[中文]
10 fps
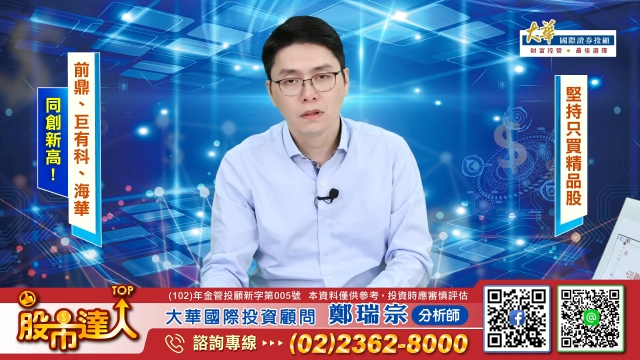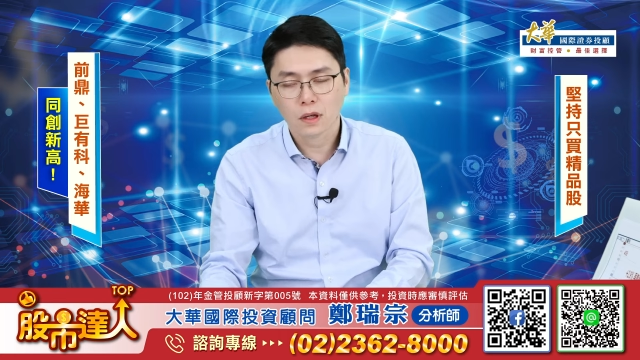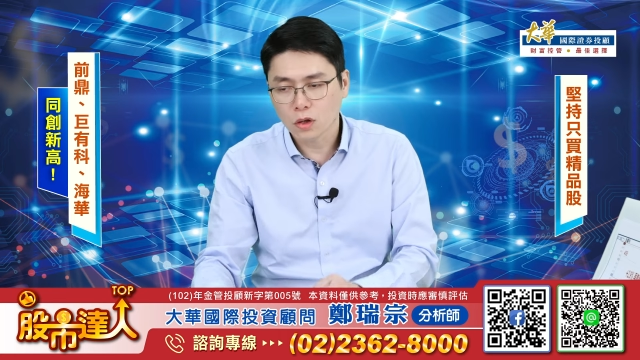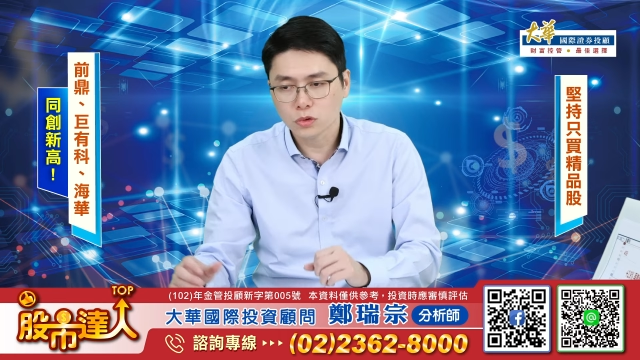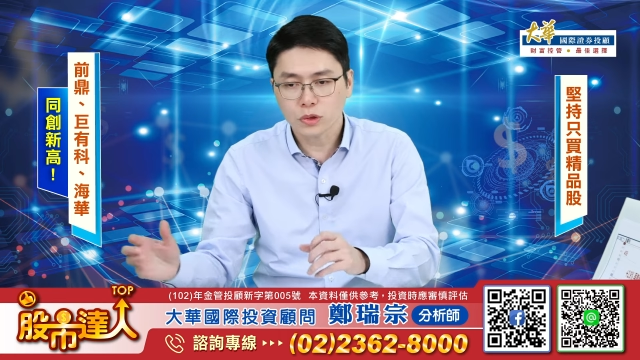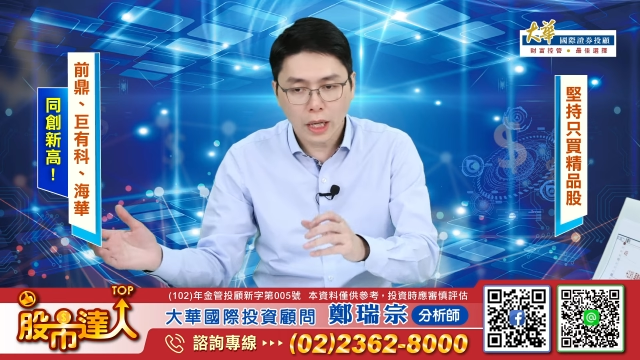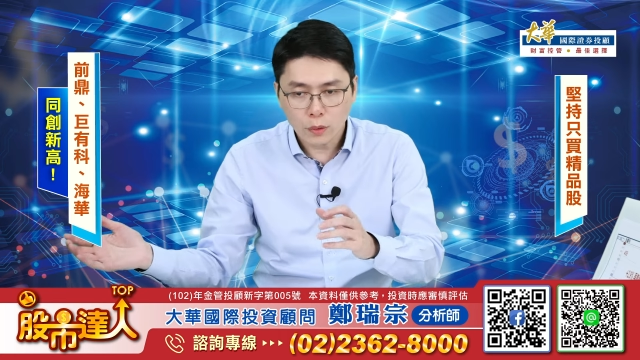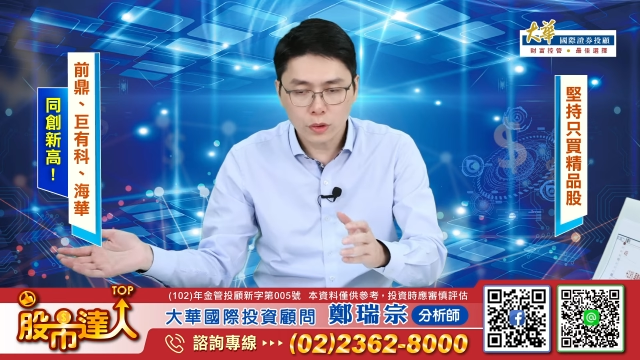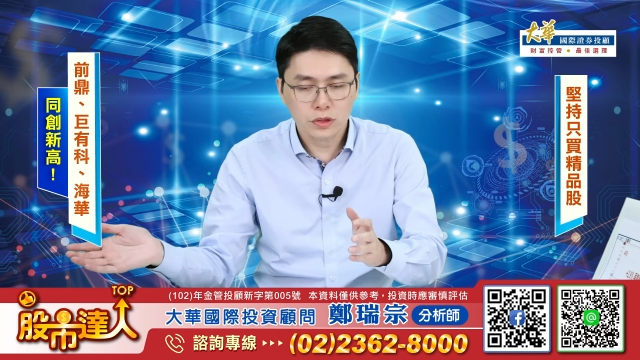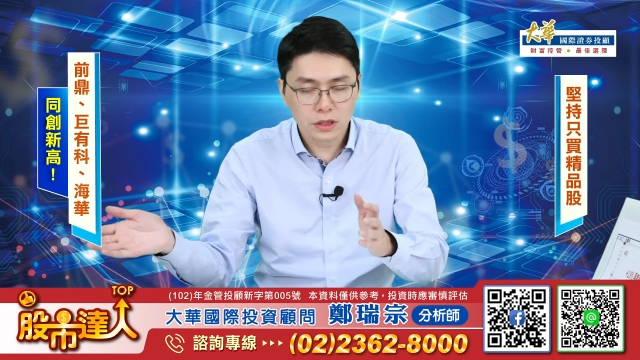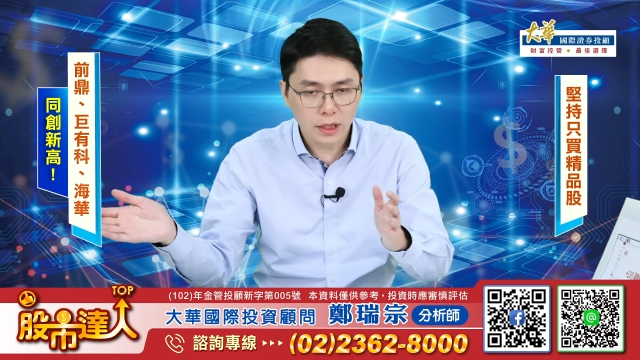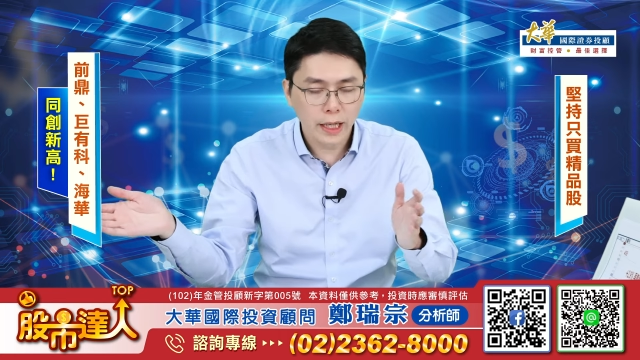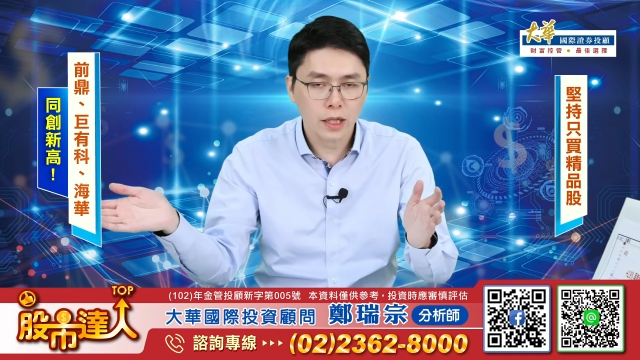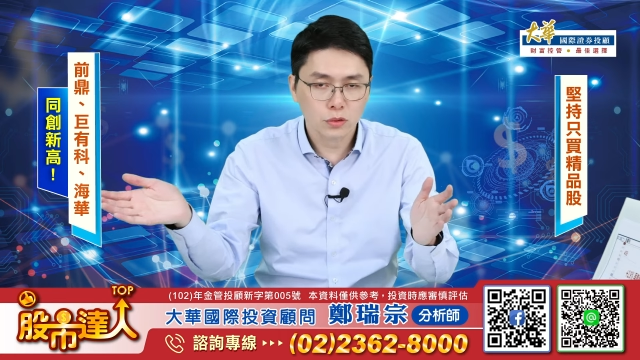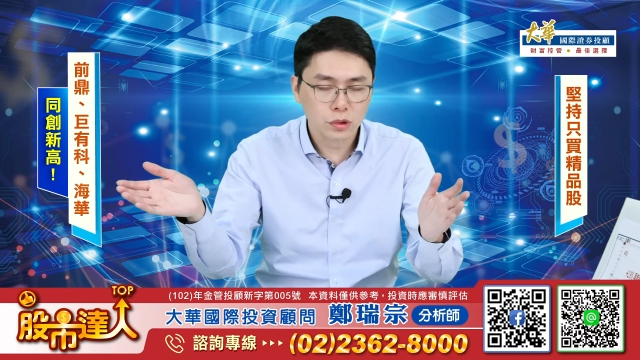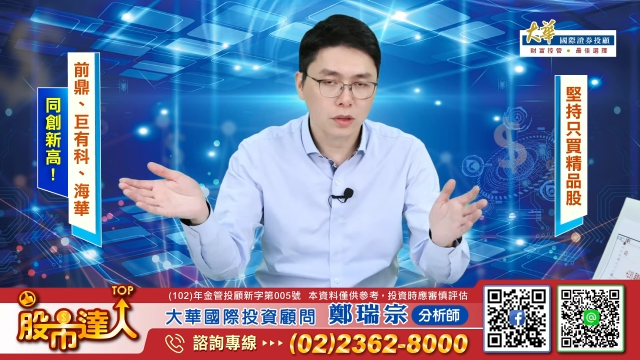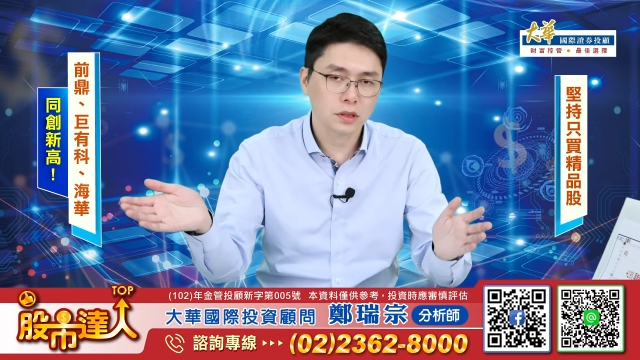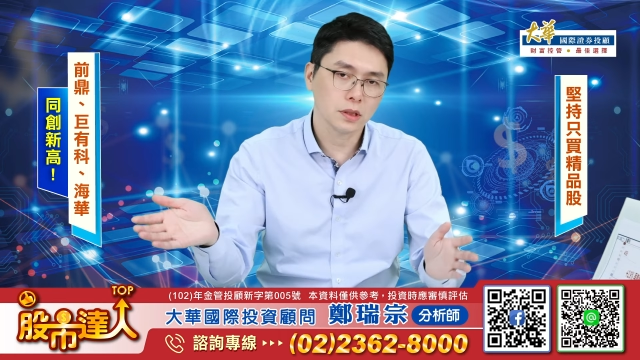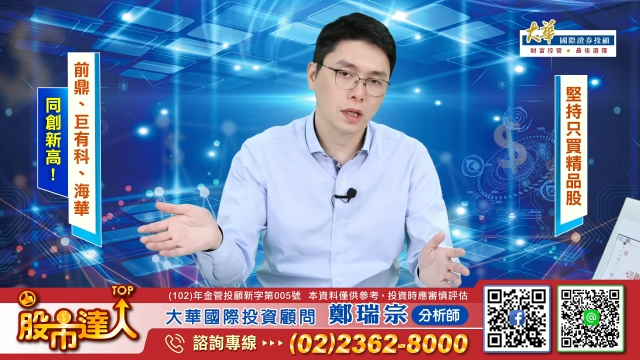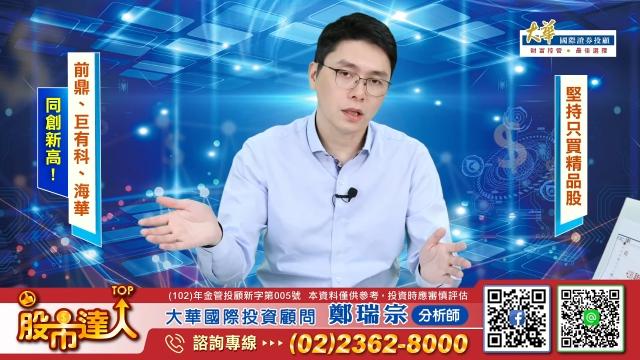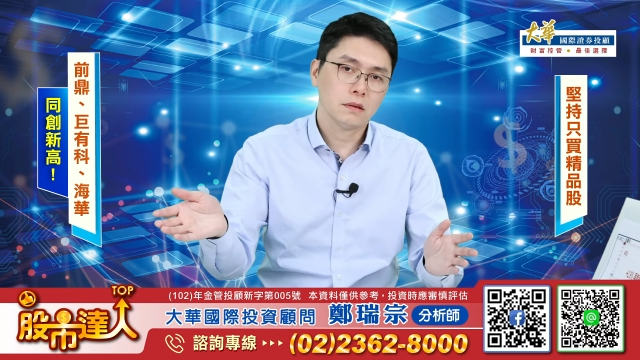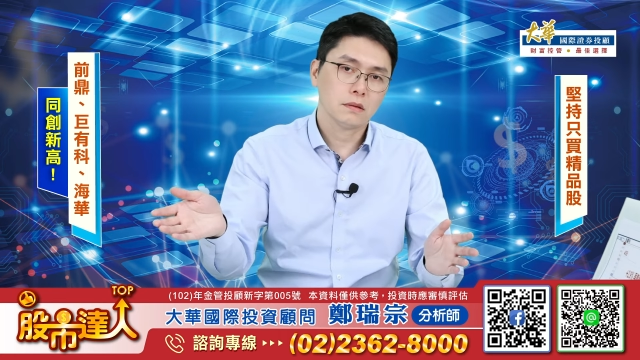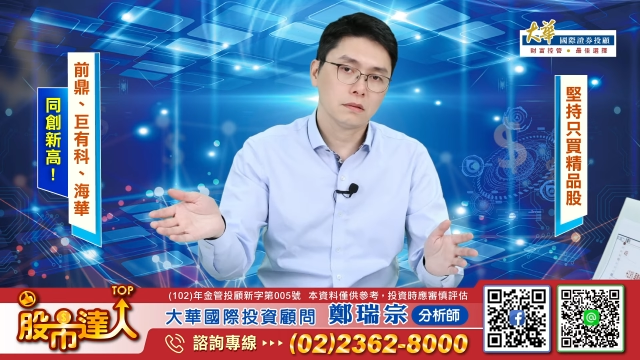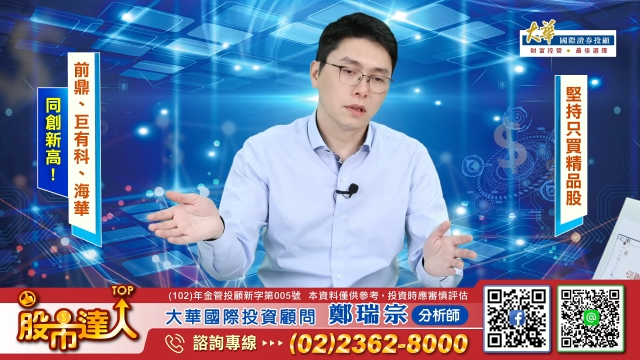后续还会有新的开案陆续进来啊，